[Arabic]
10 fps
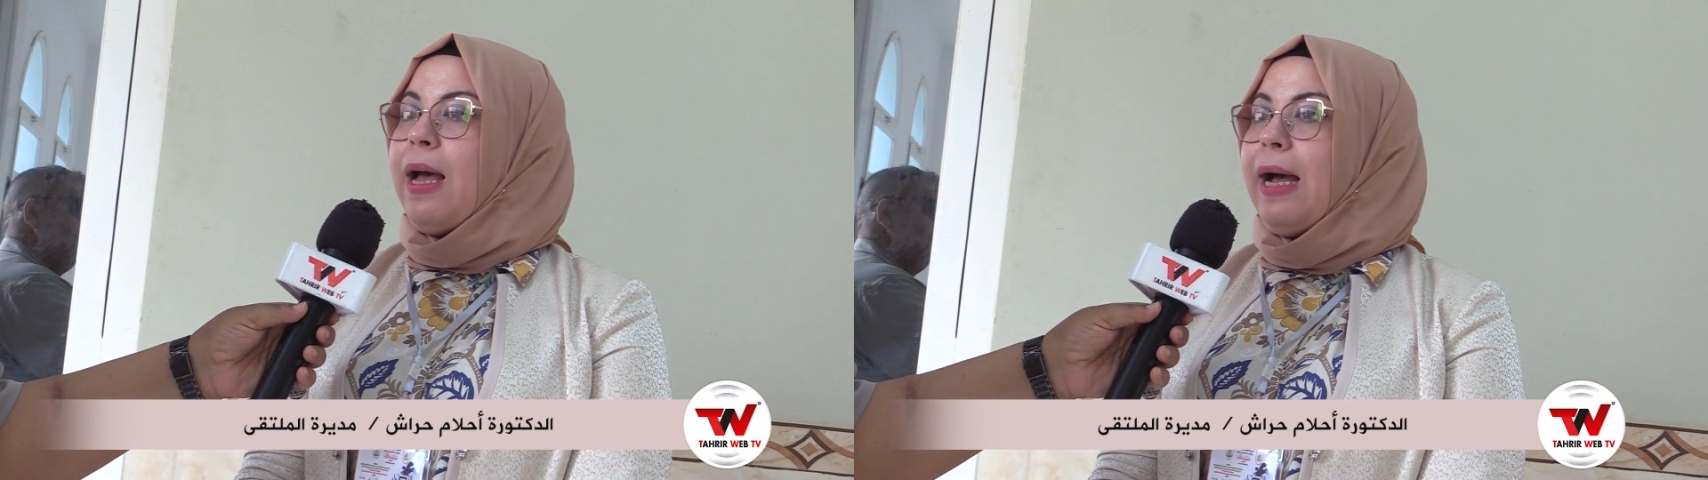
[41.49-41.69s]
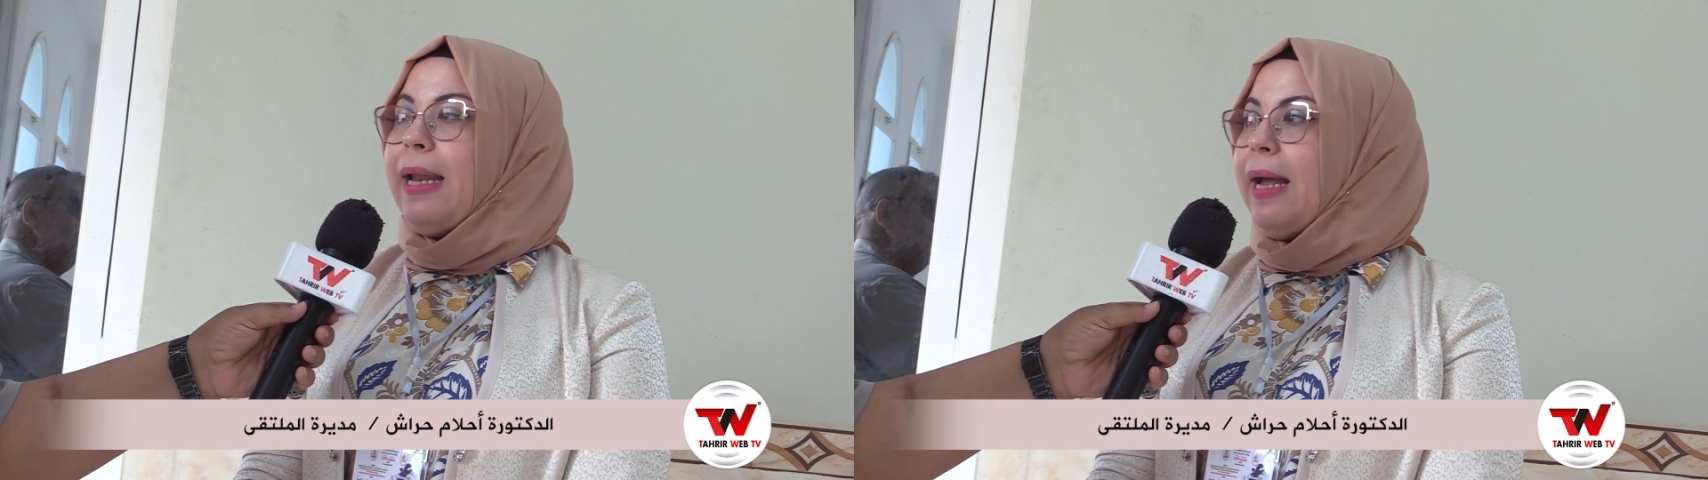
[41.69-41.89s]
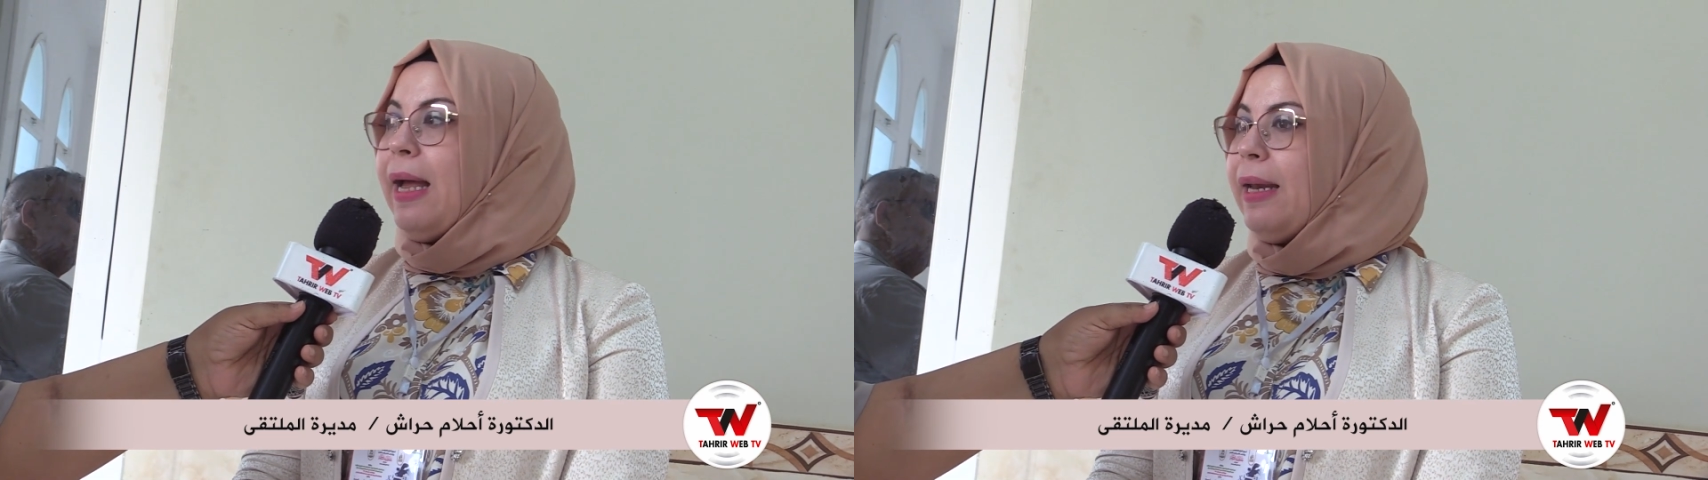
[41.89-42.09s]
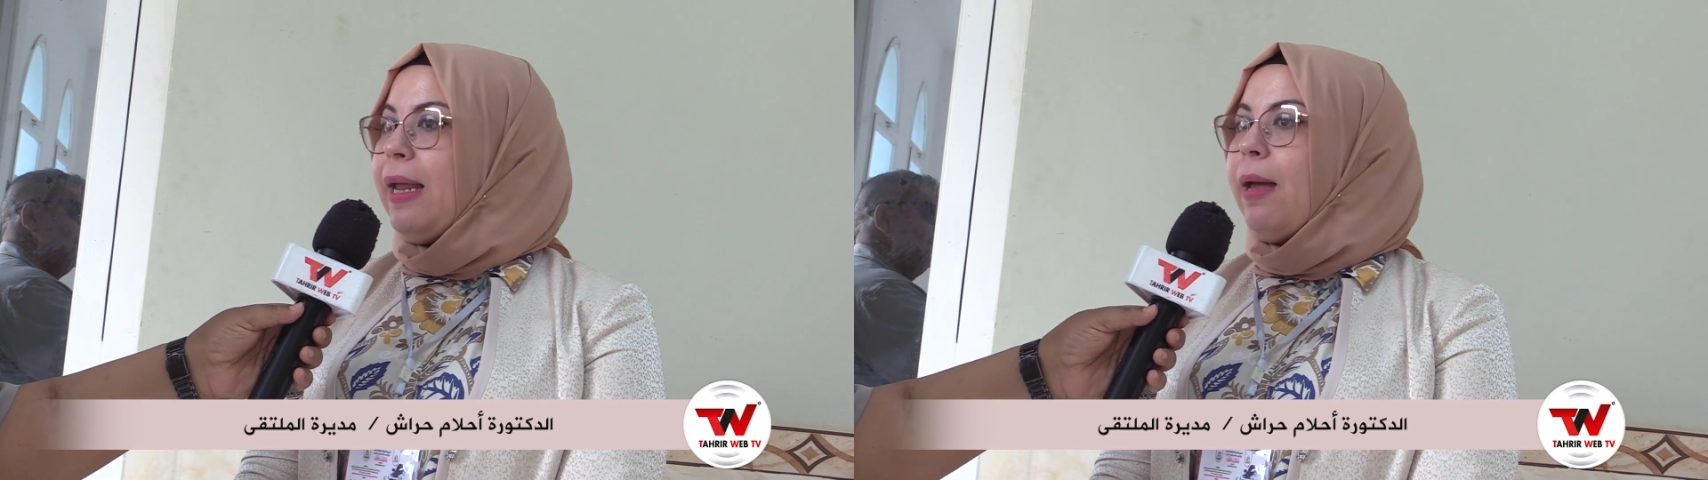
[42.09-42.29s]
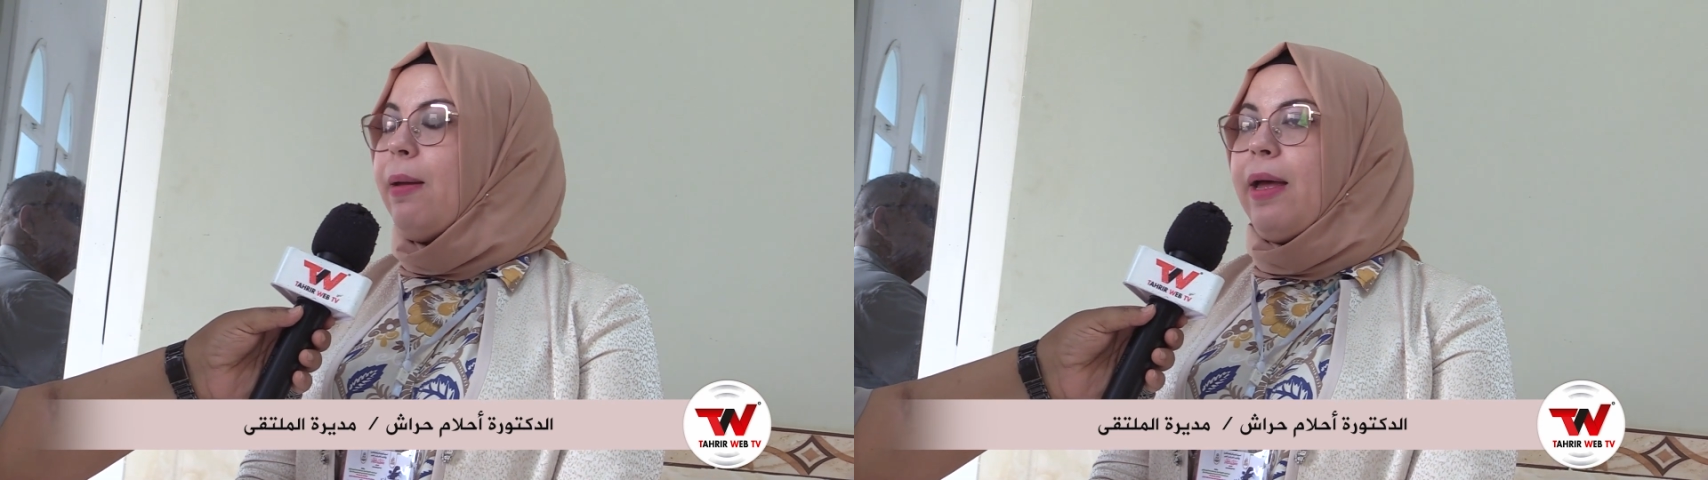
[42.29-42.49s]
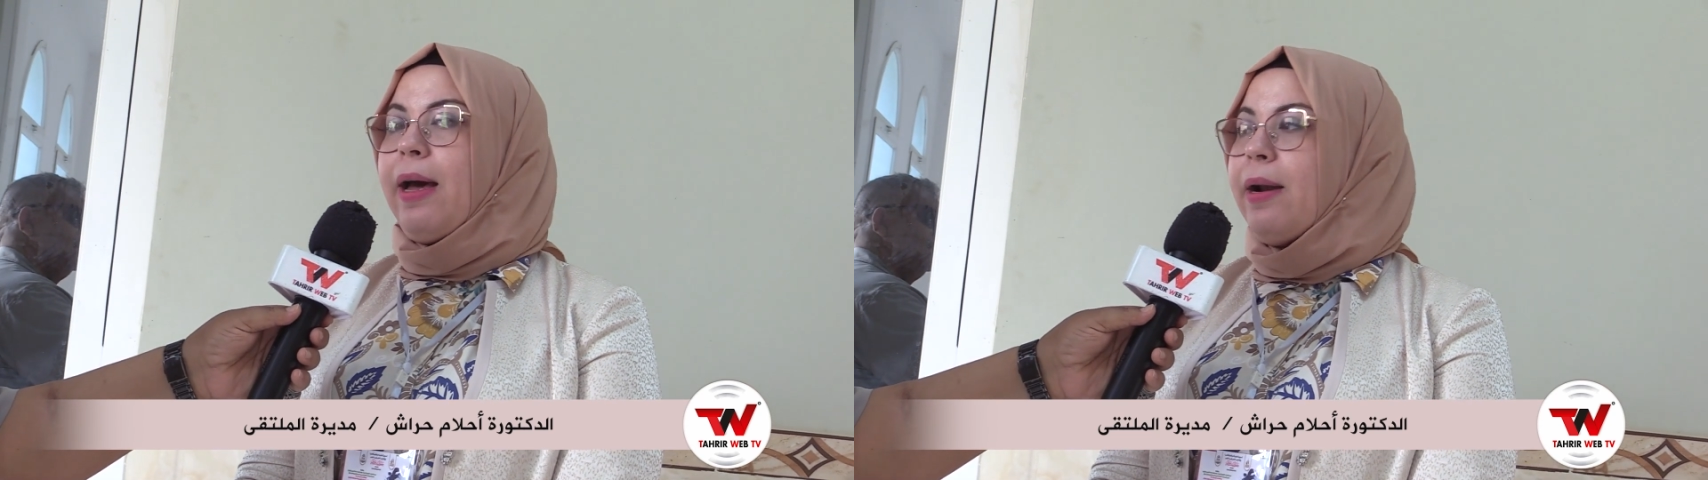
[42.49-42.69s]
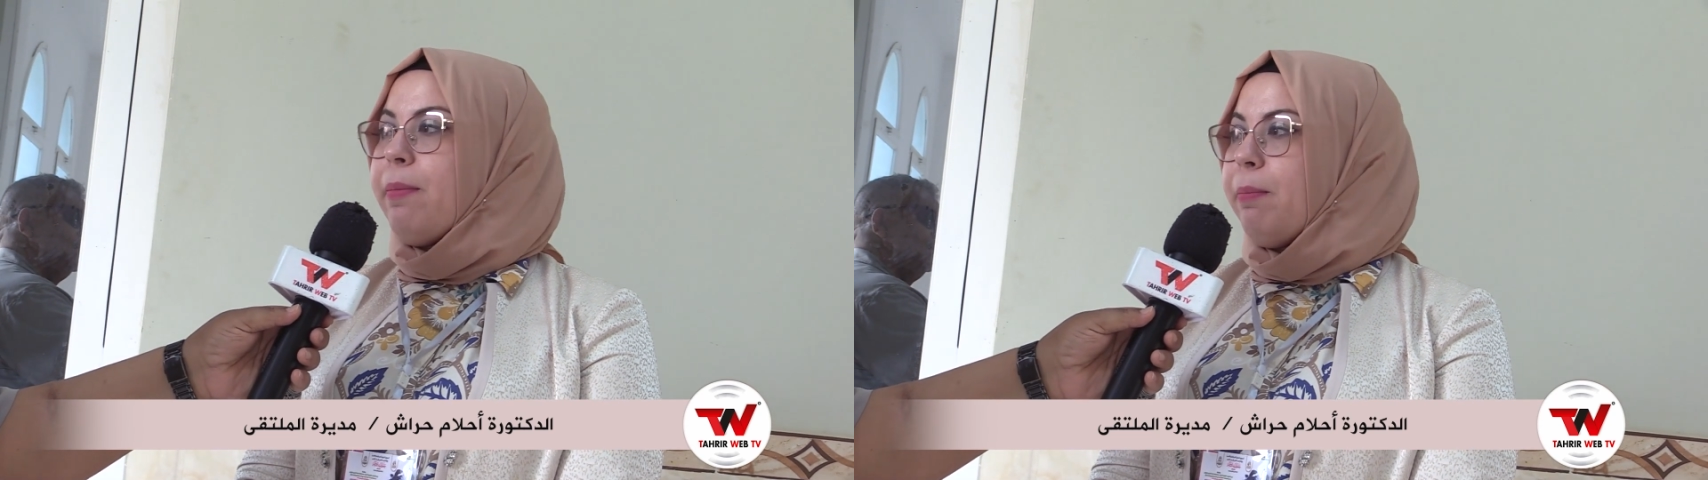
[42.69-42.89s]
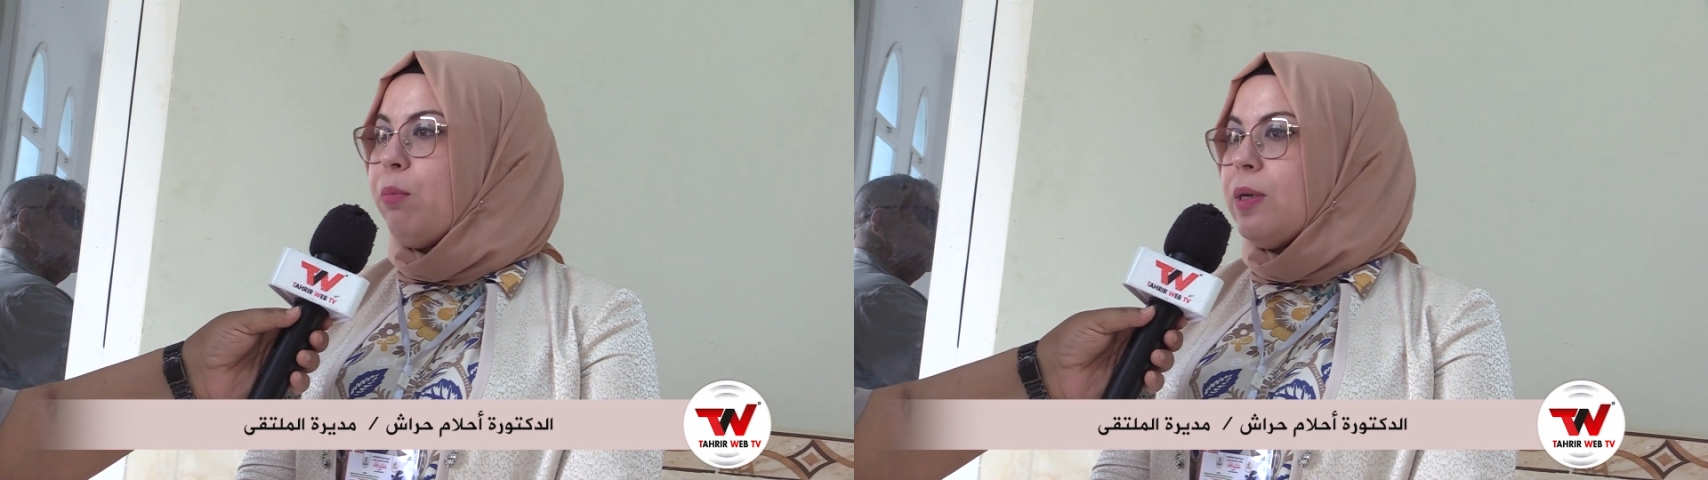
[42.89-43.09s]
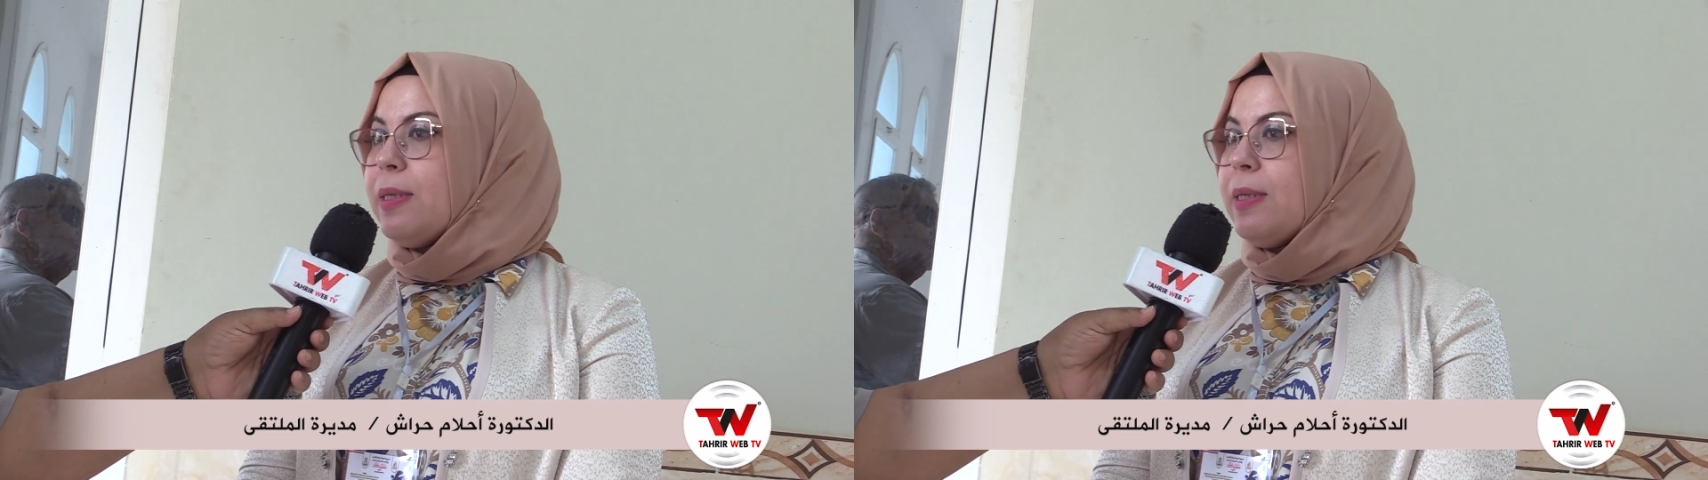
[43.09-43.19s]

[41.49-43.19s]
على أعلى هرم